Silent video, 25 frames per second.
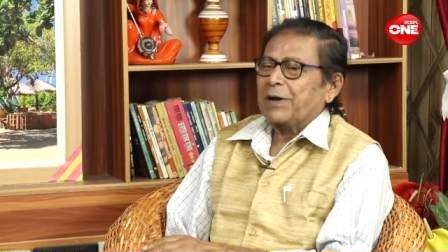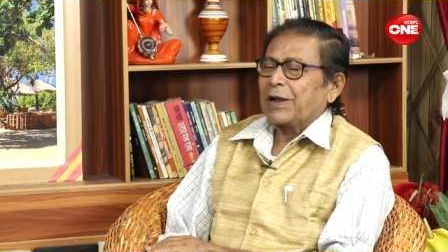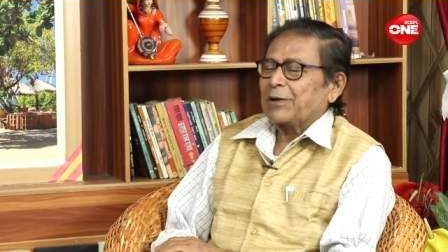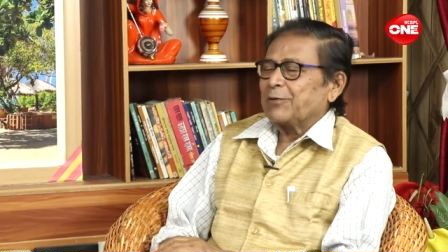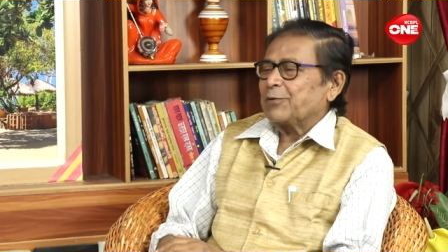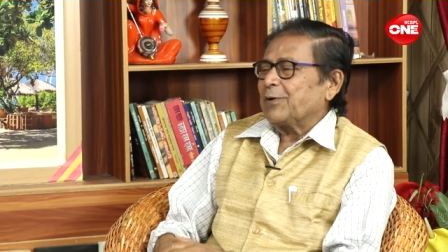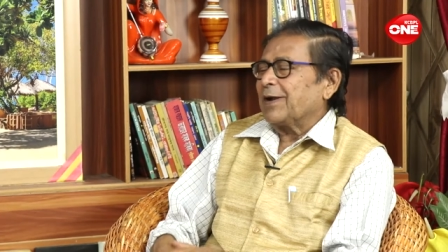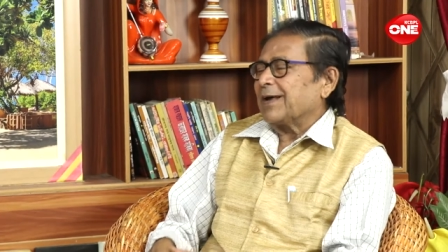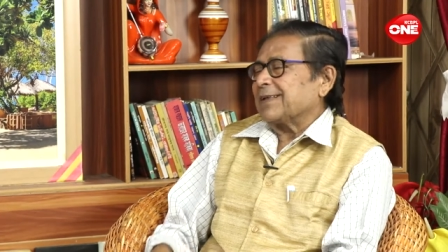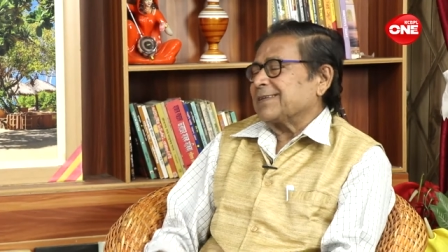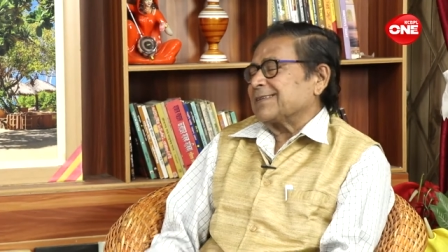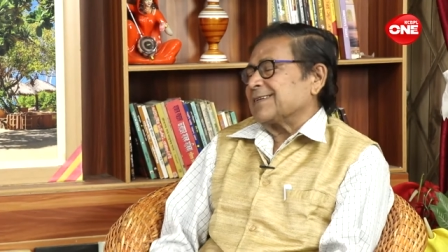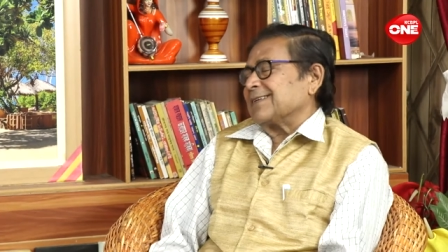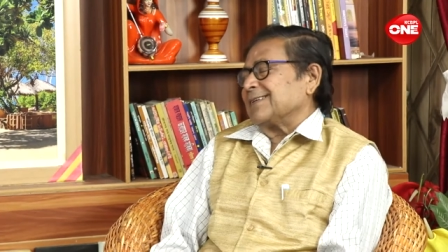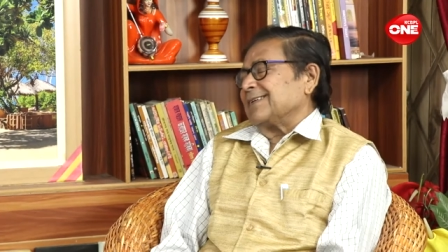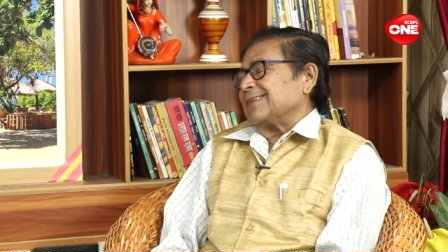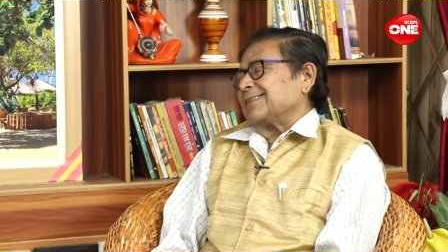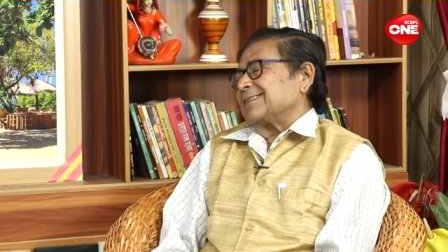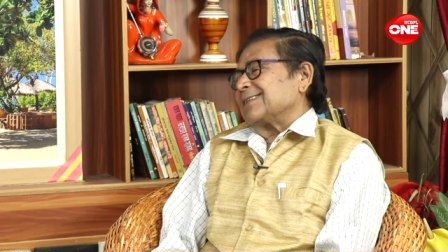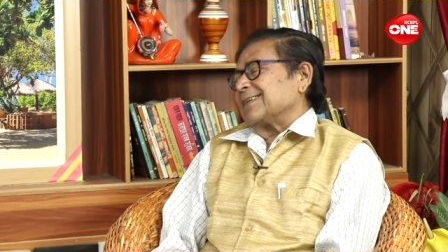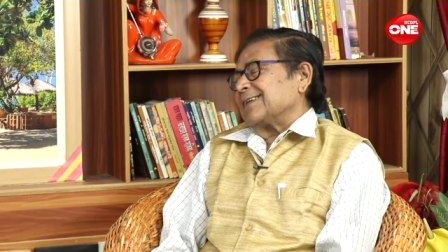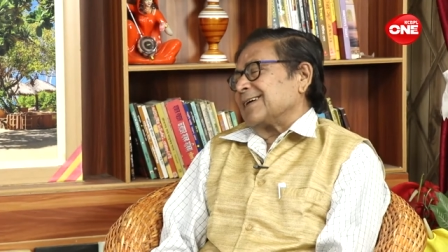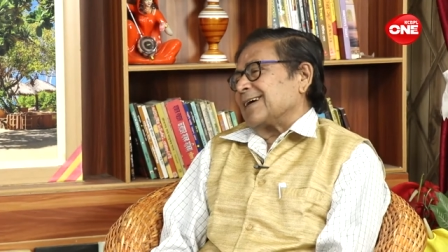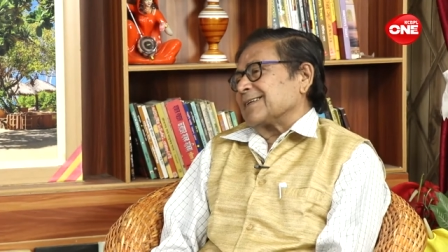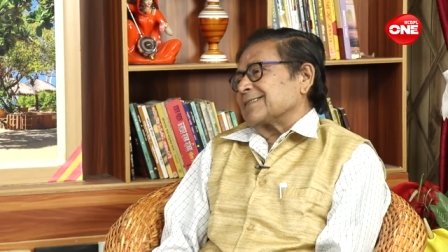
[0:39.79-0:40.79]
ভালো লাগছে
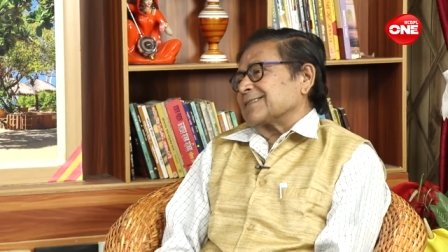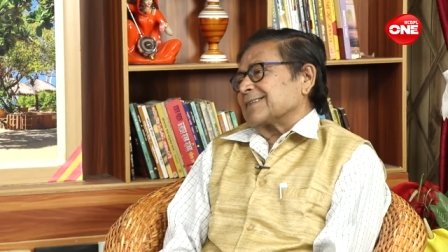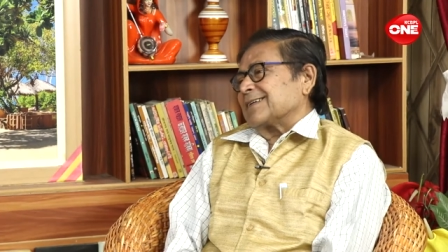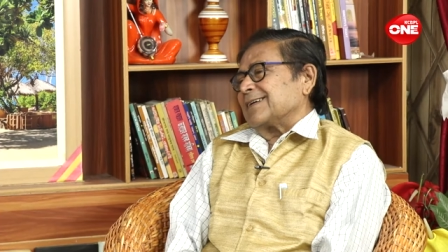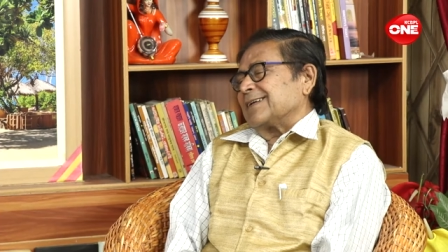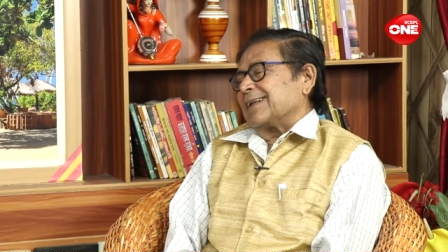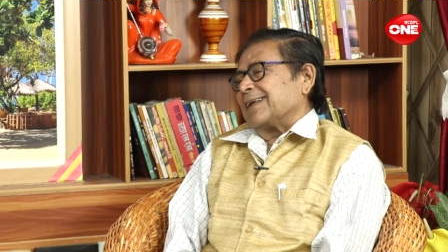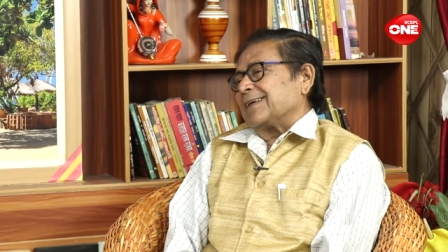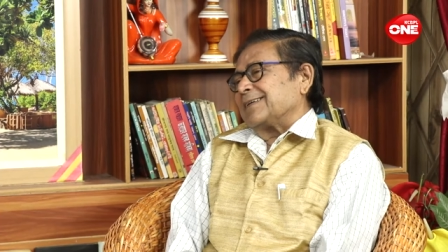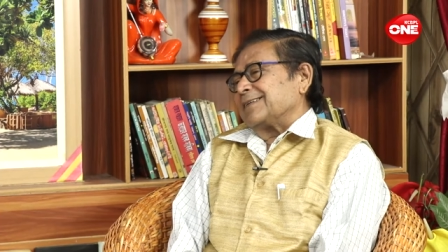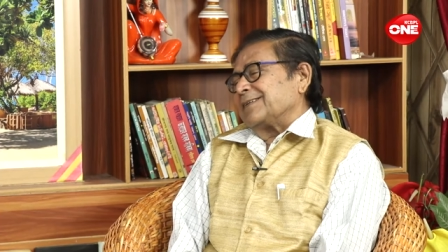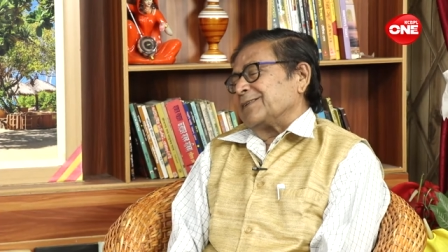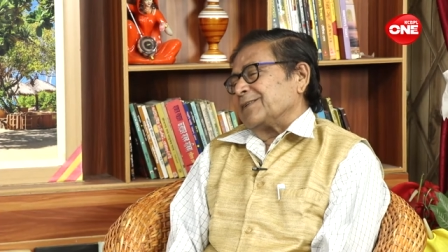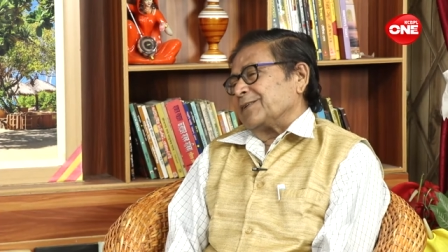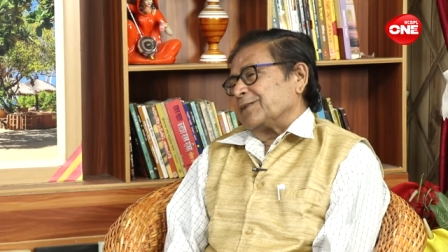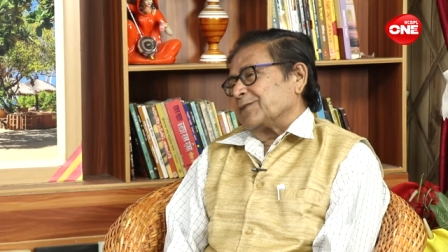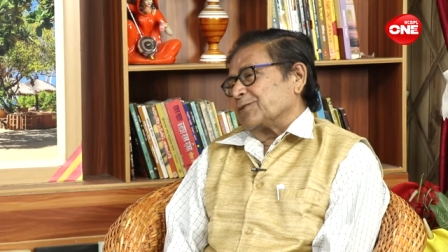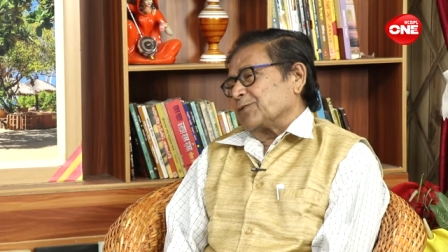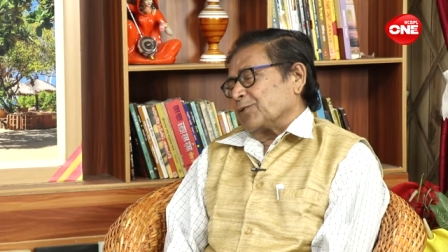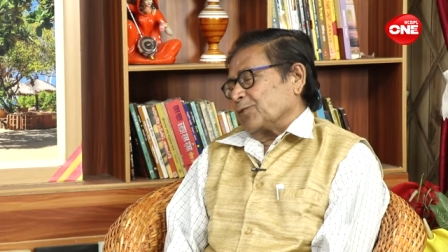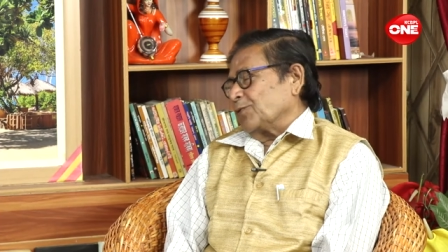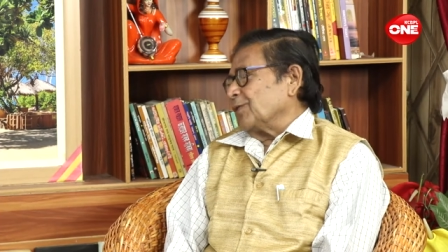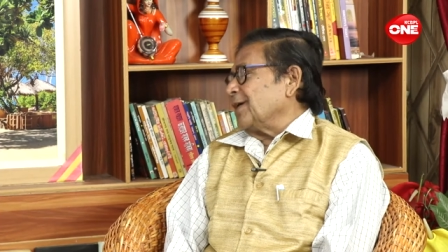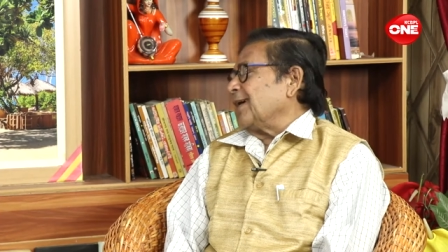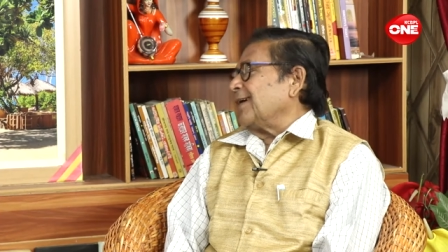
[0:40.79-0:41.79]
যে আজকের এই
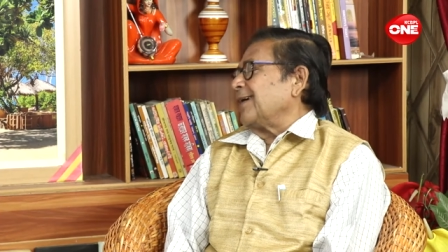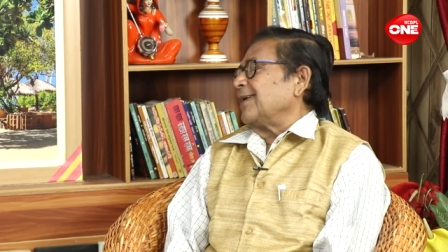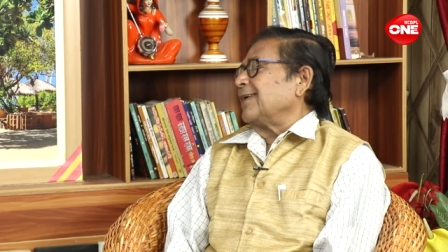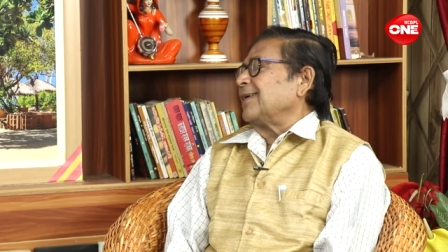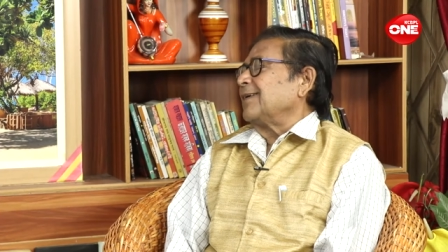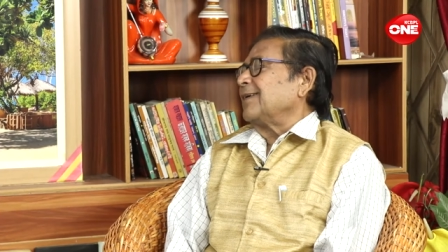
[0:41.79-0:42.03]
সন্ধ্যায়